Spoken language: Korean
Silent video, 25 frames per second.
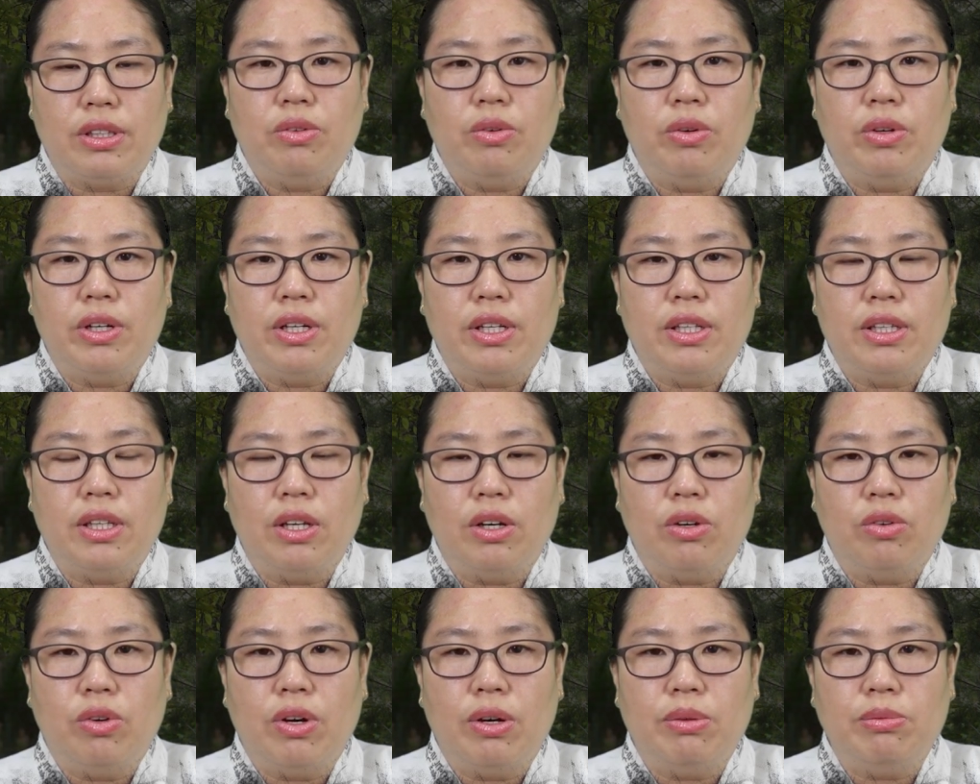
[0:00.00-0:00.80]

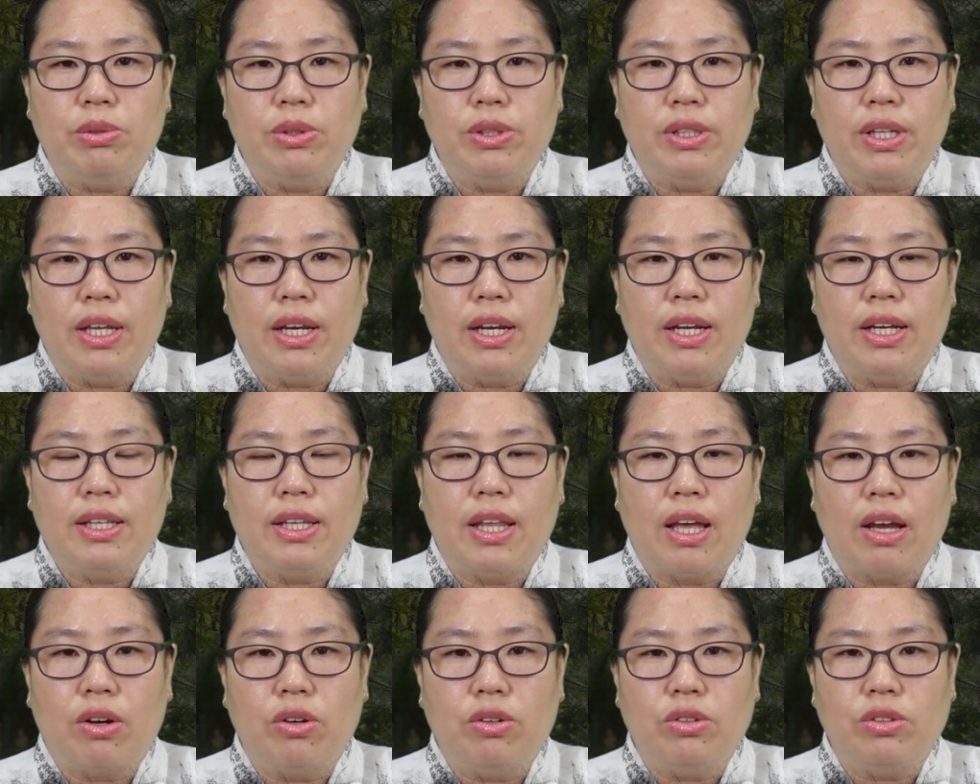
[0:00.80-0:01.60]
원한다고 아무 때나
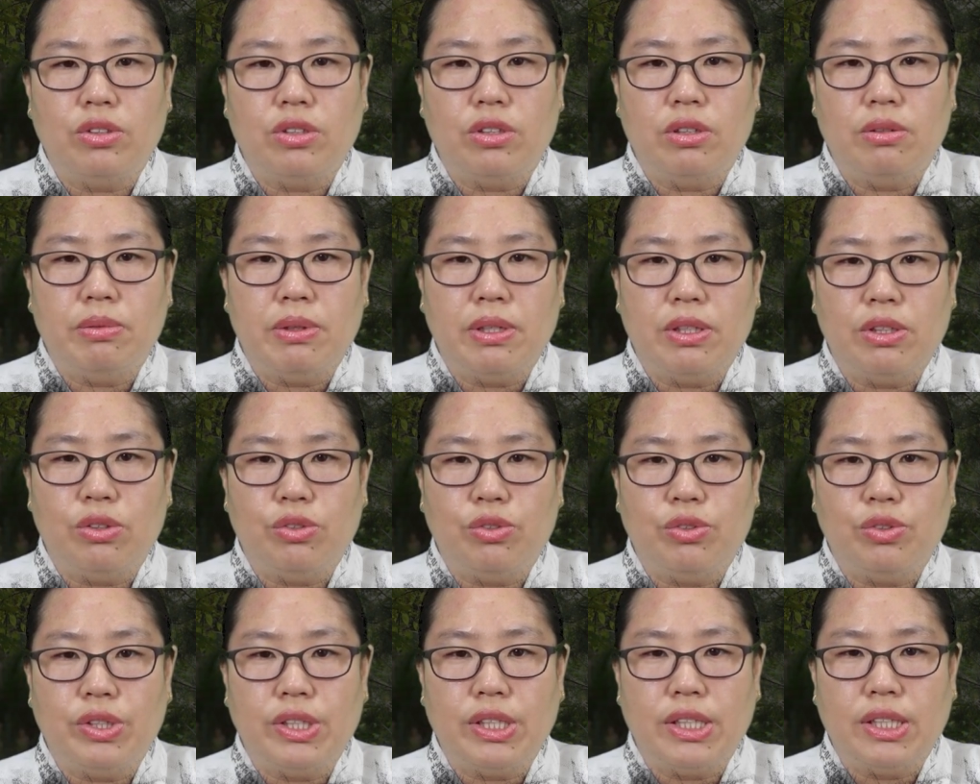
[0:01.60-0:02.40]
될 것으로 만들
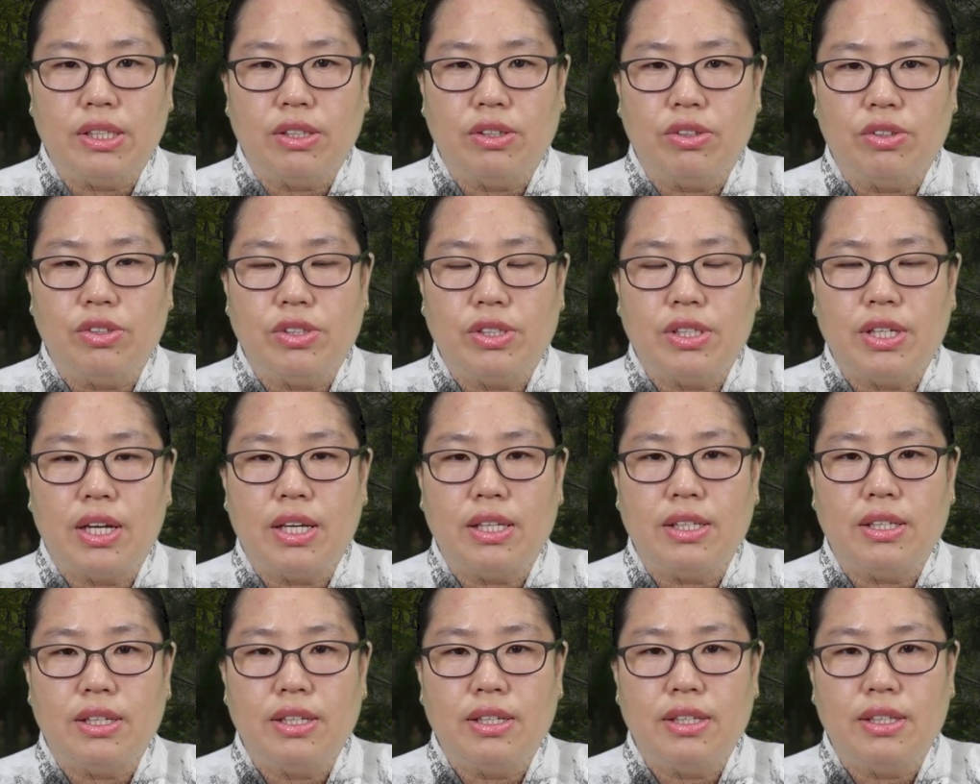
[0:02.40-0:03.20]
수 있는 것이
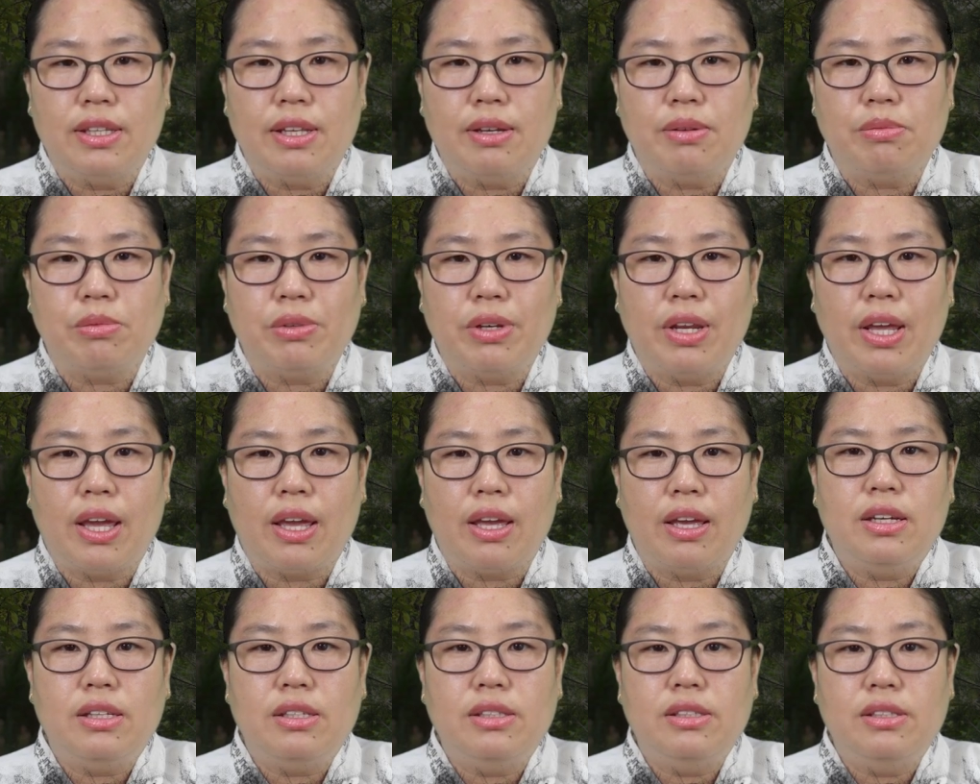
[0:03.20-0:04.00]
아니기 때문에
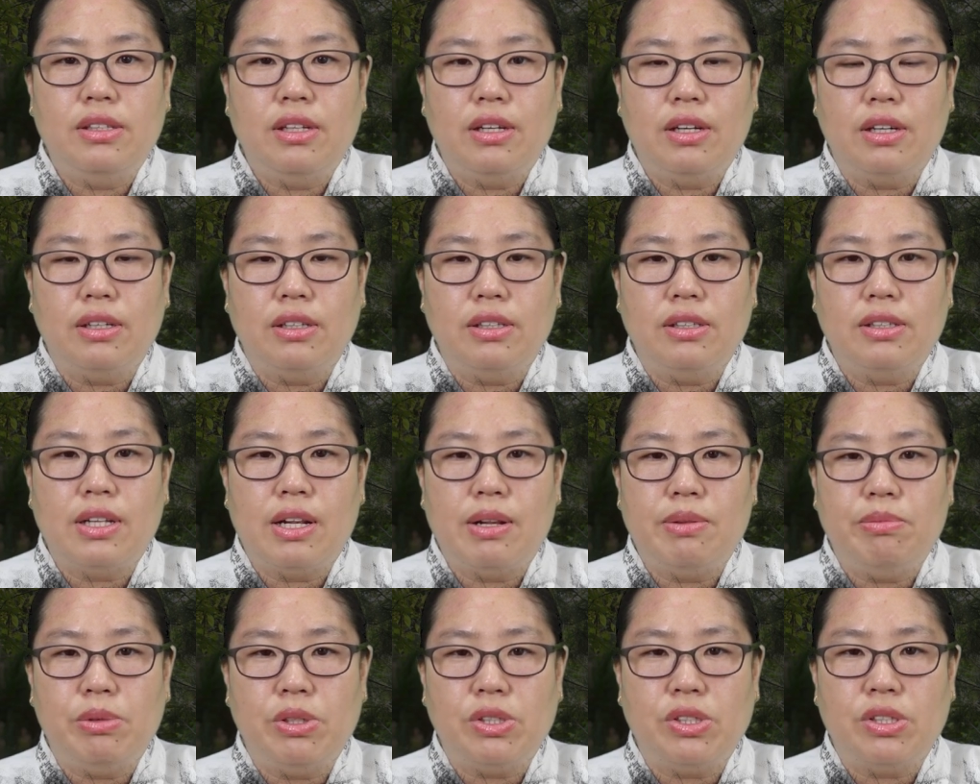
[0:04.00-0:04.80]
인생을
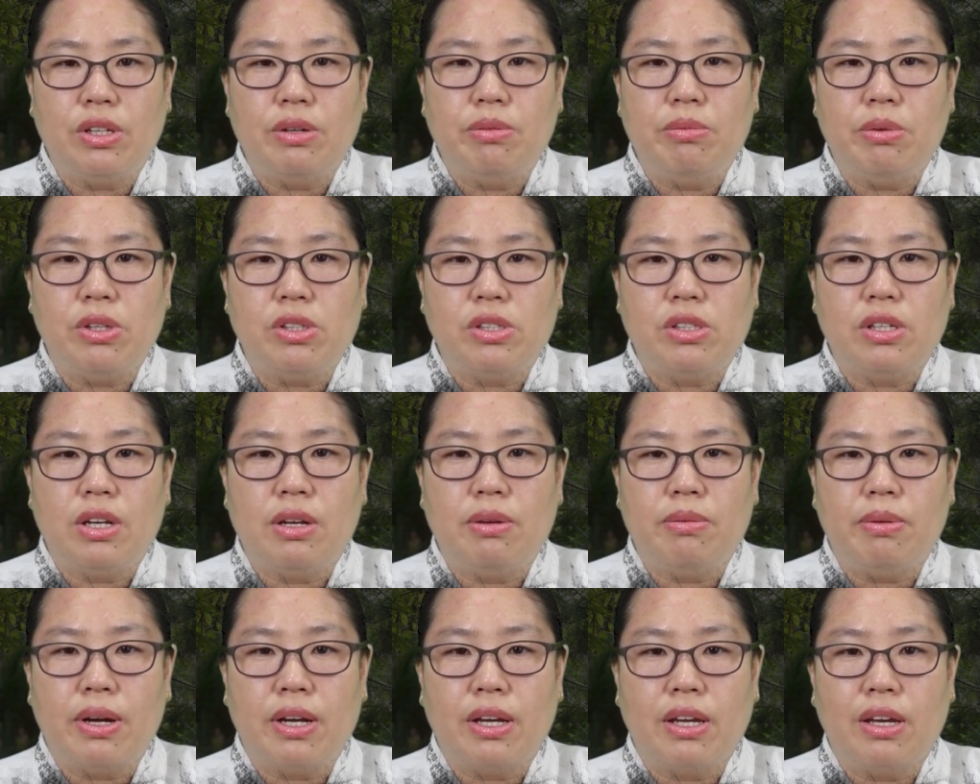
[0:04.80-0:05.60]
살면서
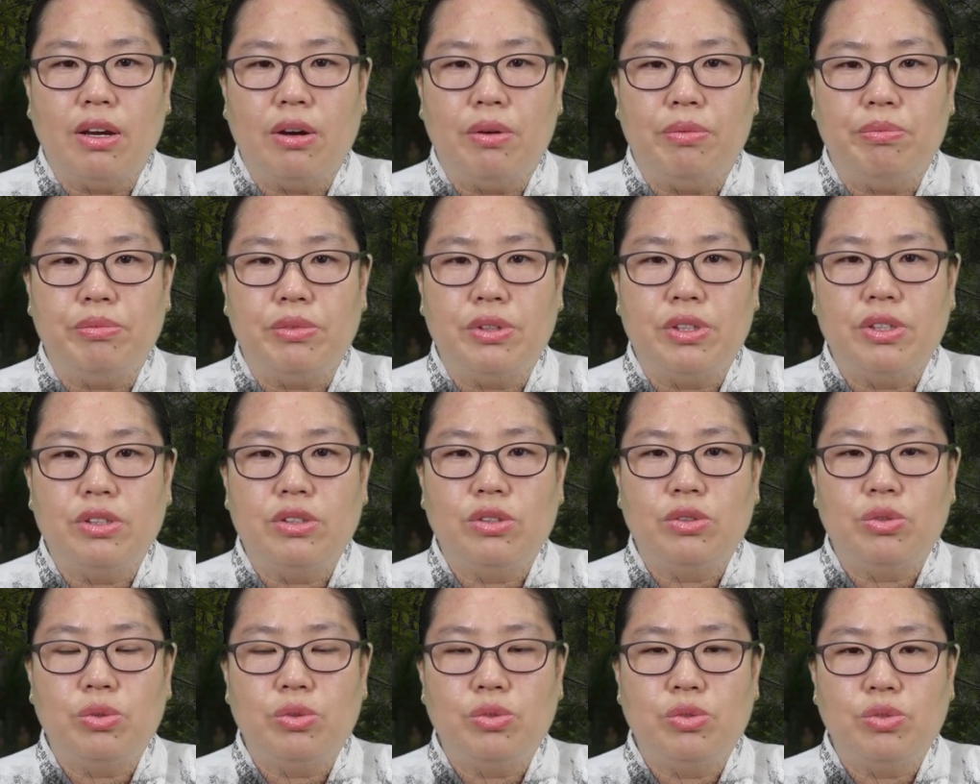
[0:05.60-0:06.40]
며칠밖에 없는
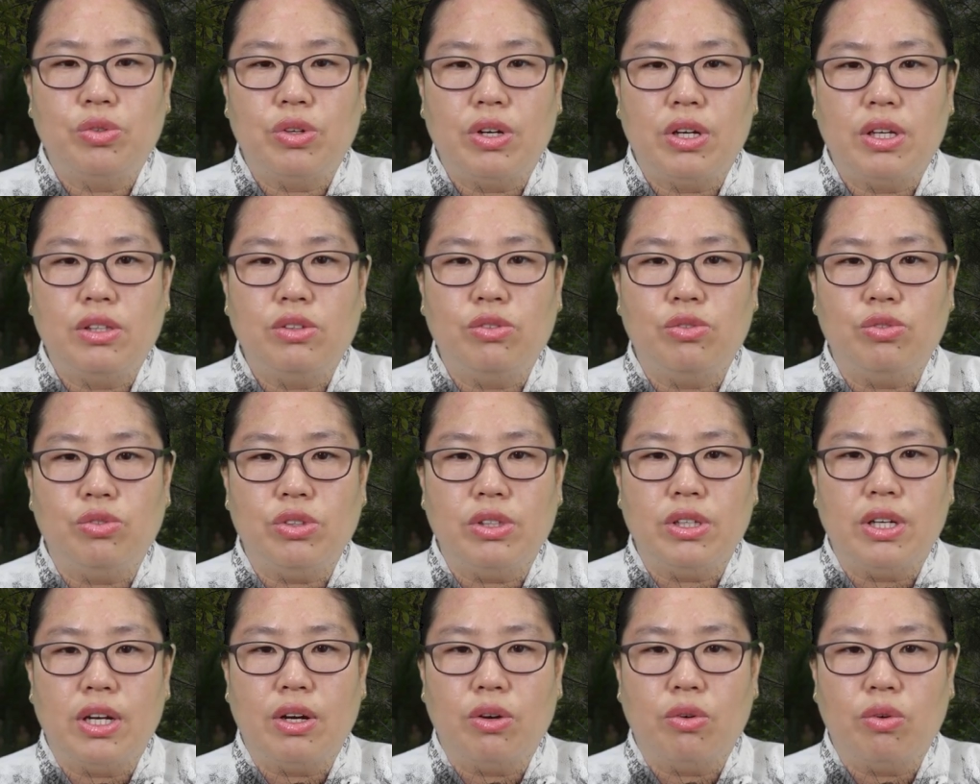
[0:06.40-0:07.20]
소중한
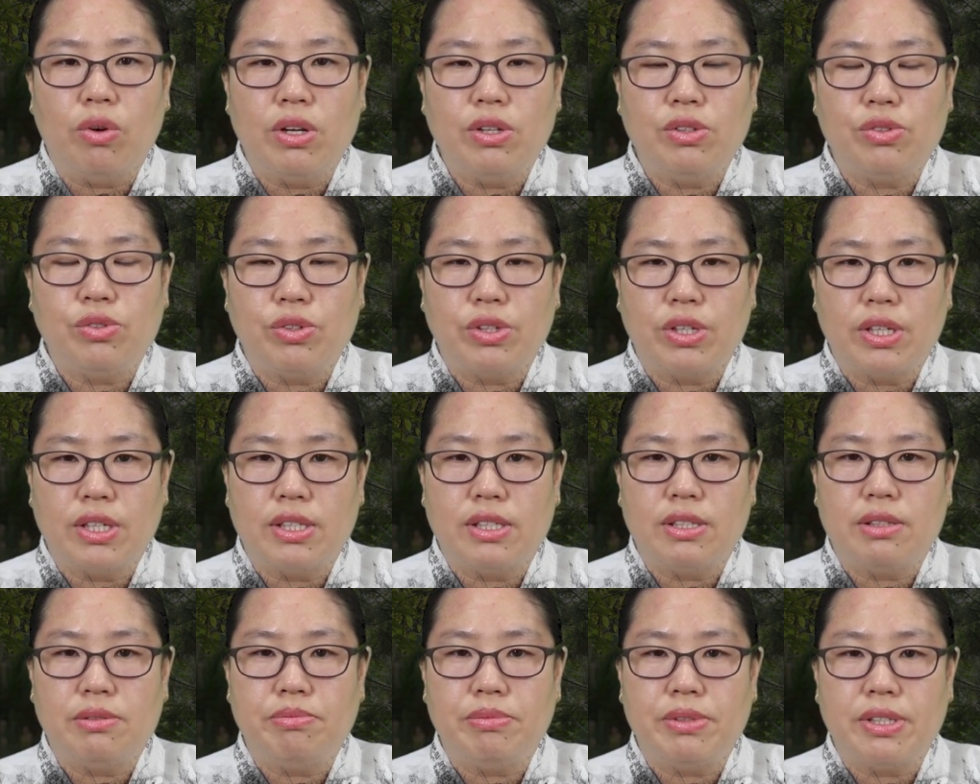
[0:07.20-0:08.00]
운이라고 할 수
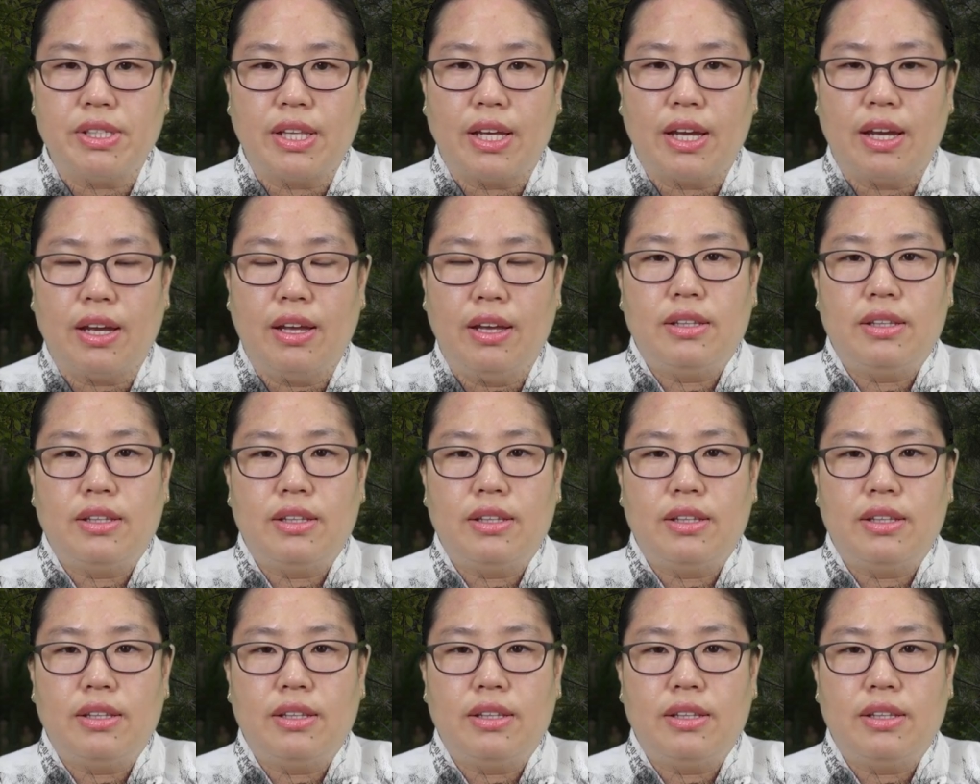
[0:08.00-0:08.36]
있겠습니다.